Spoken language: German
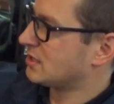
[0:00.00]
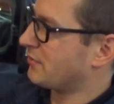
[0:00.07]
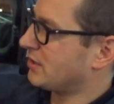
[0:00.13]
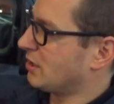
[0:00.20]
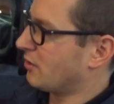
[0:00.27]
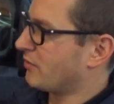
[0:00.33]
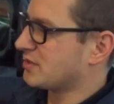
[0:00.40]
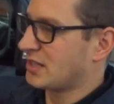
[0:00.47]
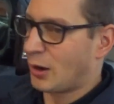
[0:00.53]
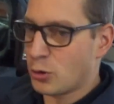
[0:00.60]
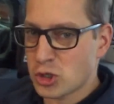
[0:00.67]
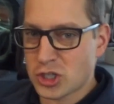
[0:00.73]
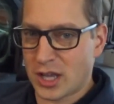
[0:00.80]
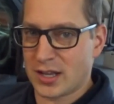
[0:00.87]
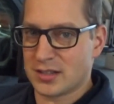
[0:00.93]
wenn irgendwas
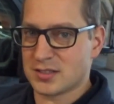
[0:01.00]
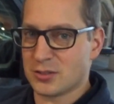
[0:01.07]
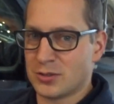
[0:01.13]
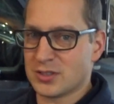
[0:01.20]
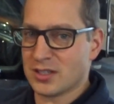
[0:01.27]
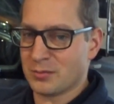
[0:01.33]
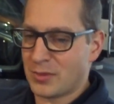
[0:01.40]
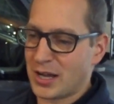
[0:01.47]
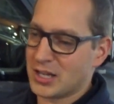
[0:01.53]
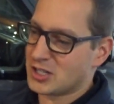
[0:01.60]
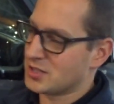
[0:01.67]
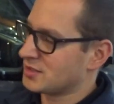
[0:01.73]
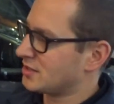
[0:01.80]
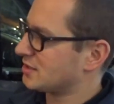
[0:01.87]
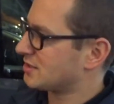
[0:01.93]
aussteigen sollte,
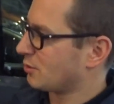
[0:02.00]
meistens das